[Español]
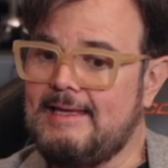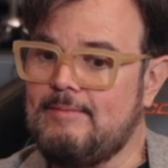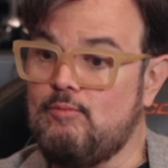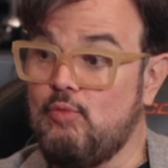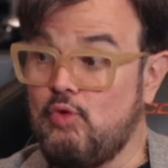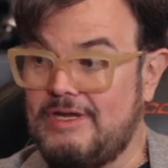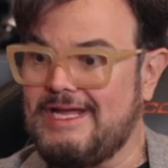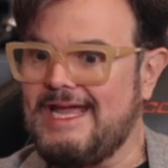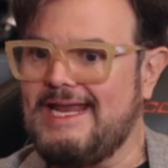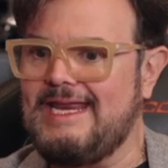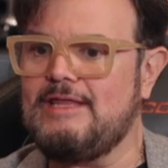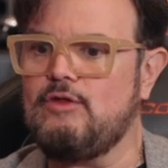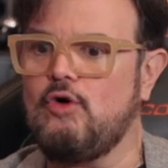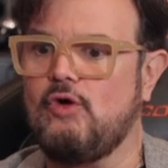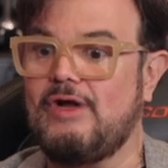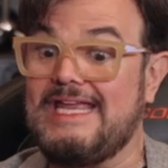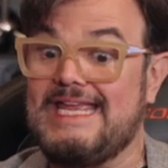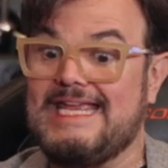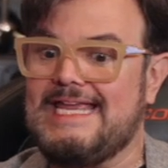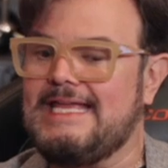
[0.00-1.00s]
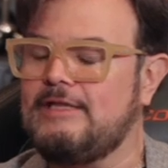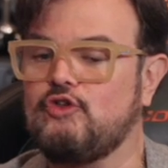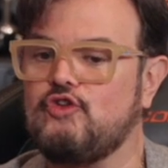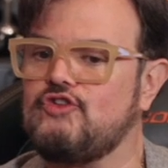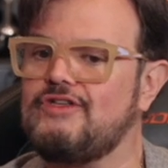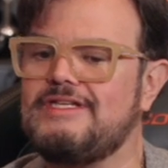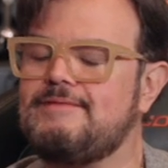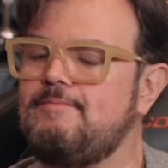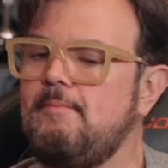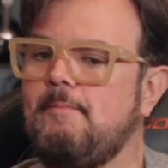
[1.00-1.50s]
muy querido. Y
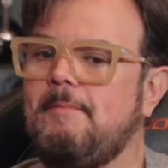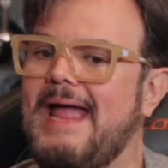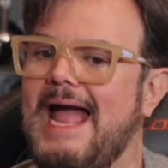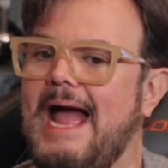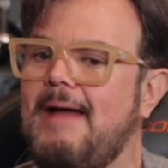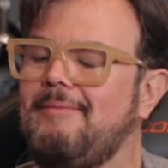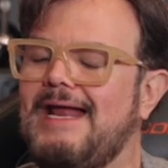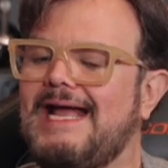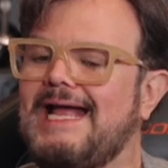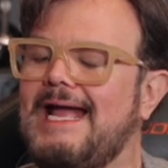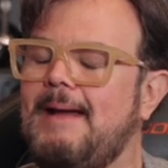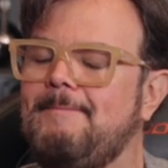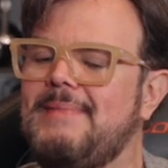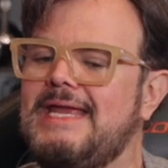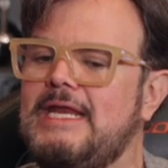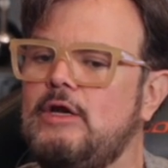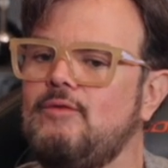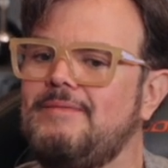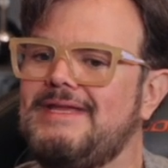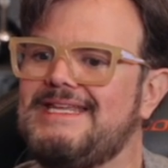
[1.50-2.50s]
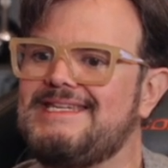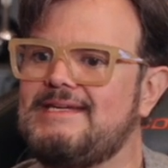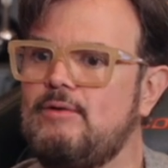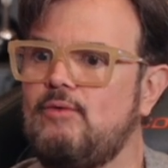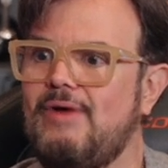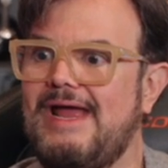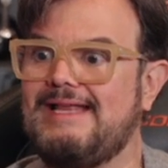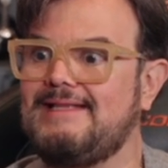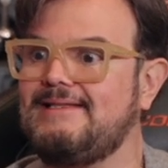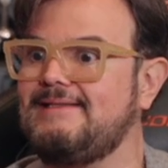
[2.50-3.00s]
entonces me habla Camilo y me dice,
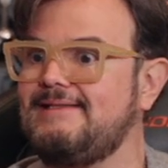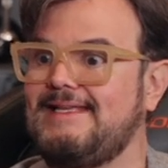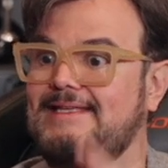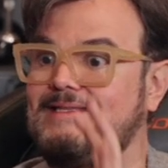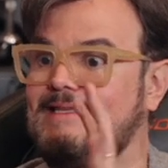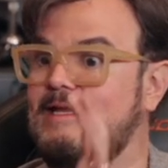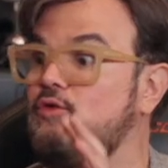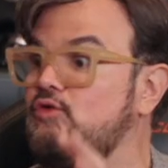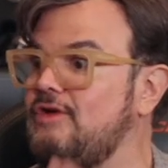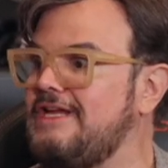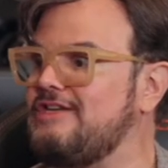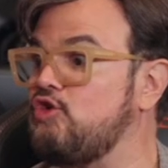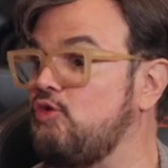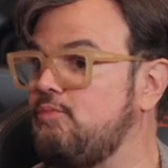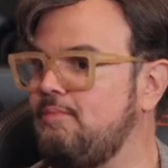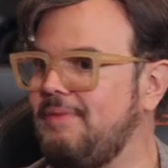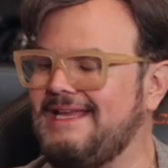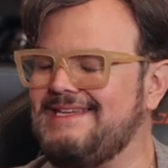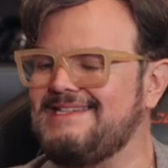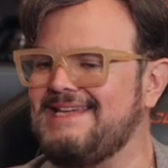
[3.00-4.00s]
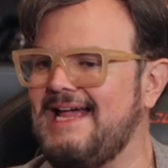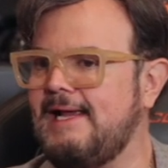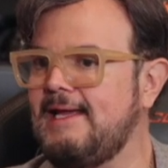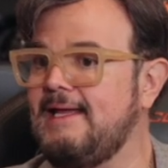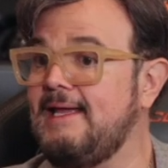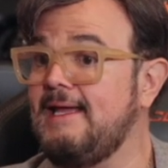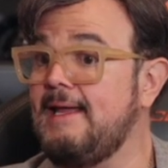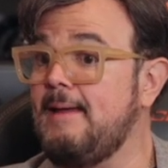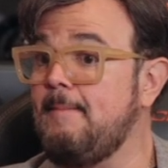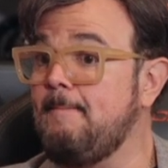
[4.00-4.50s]
güey, te tengo una sorpresa.
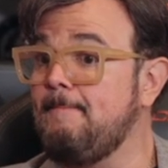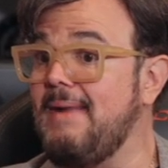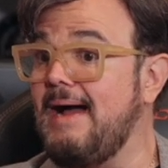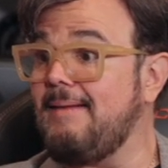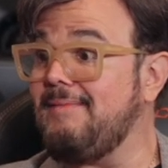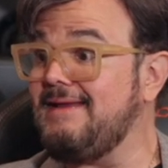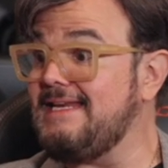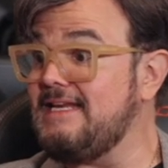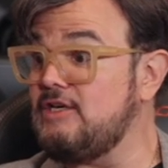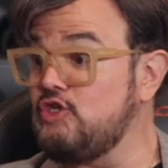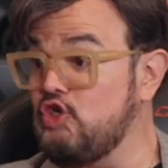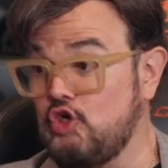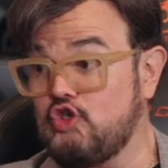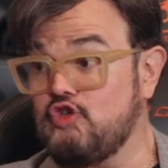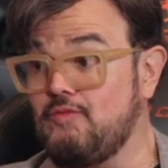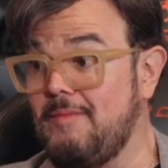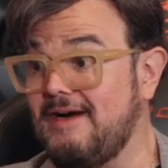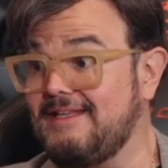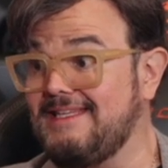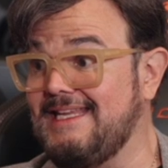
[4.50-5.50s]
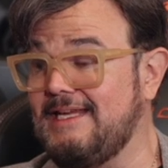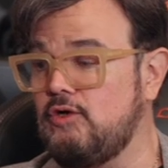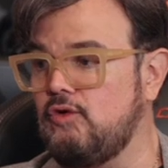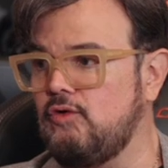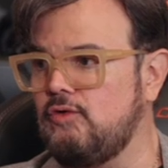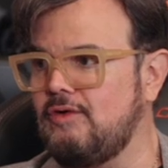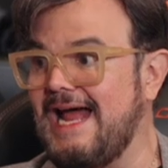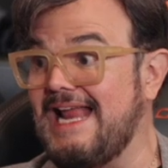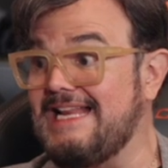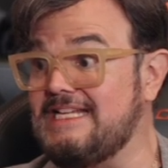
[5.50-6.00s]
Va a venir George Martin
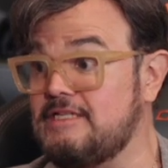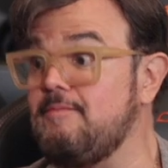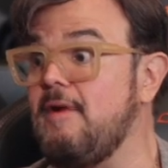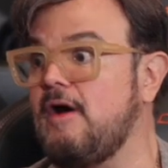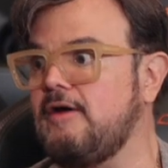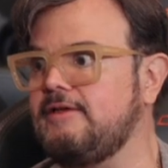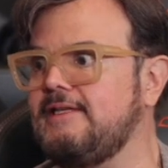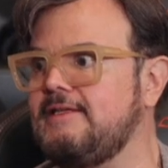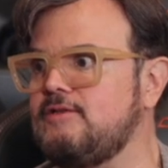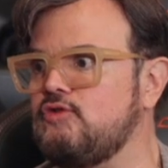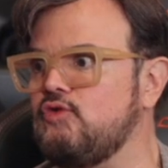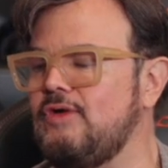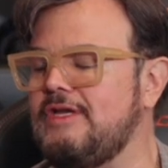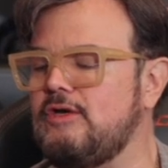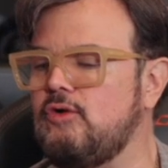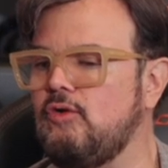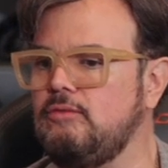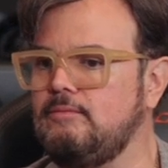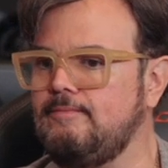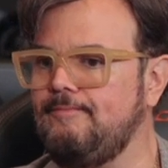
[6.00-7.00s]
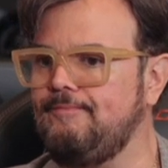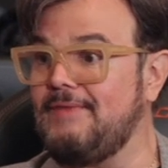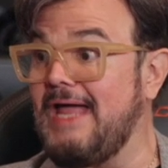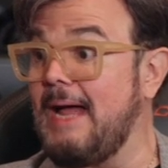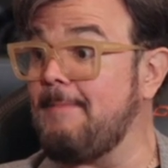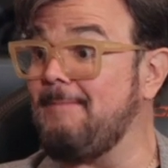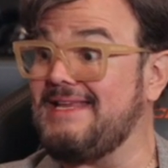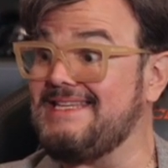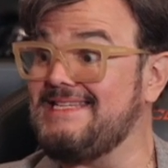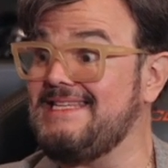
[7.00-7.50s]
con Giles Martin, su hijo,
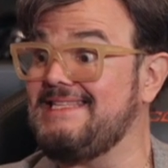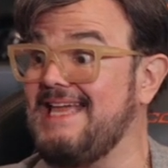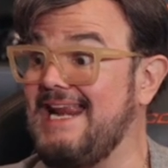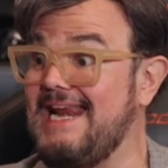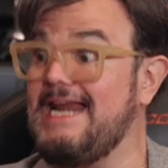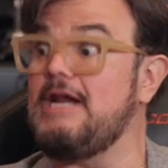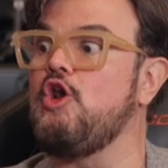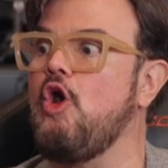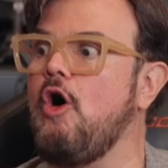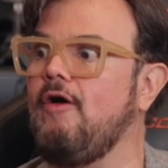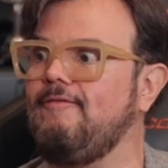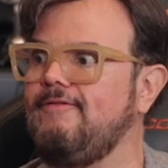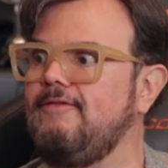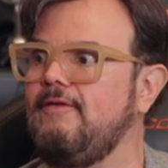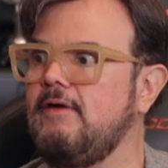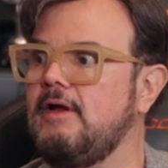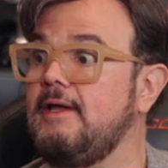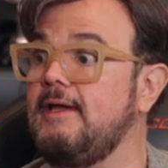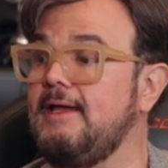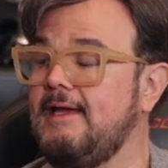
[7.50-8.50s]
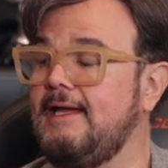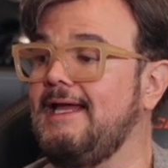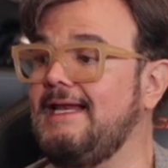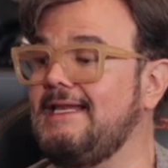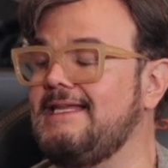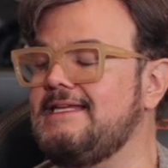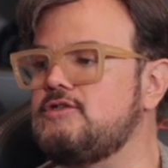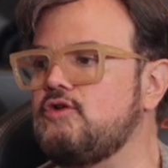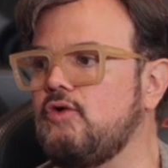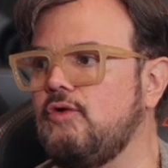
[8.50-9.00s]
a presentar el Love,
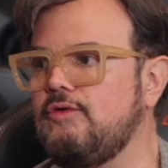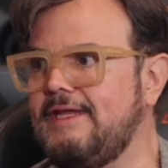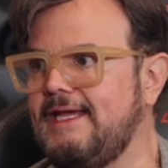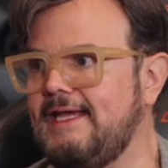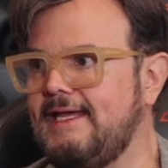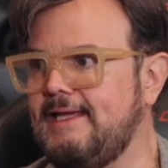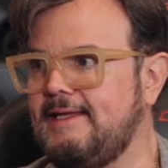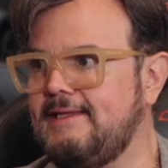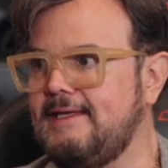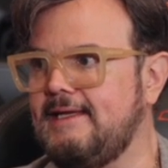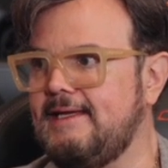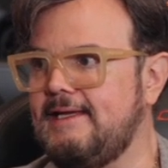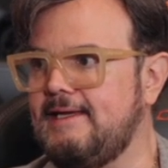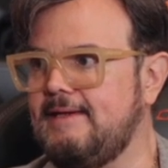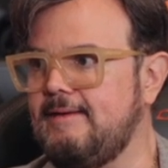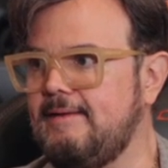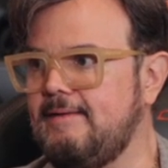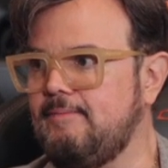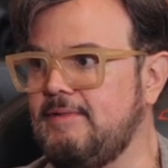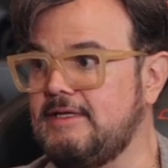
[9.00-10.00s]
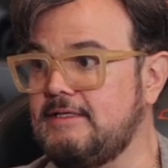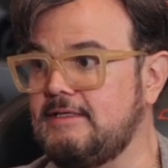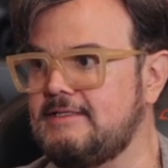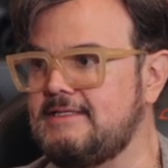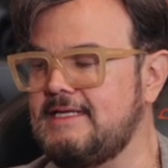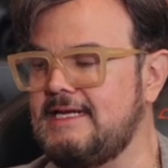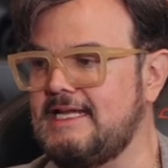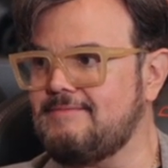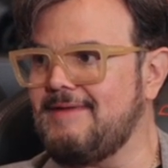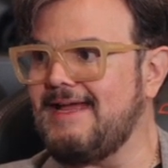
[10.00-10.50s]
el disco de,
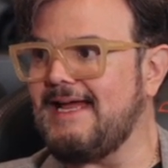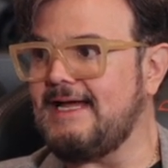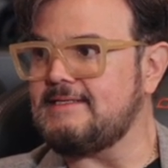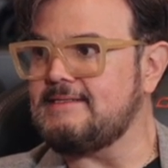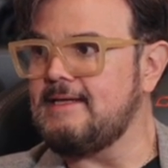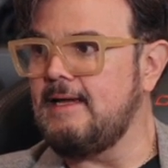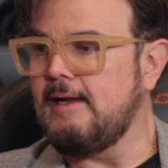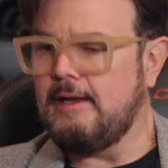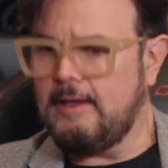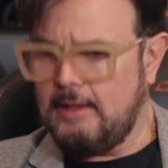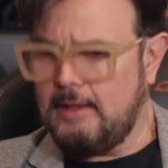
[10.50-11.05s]
Beatles en Las Vegas,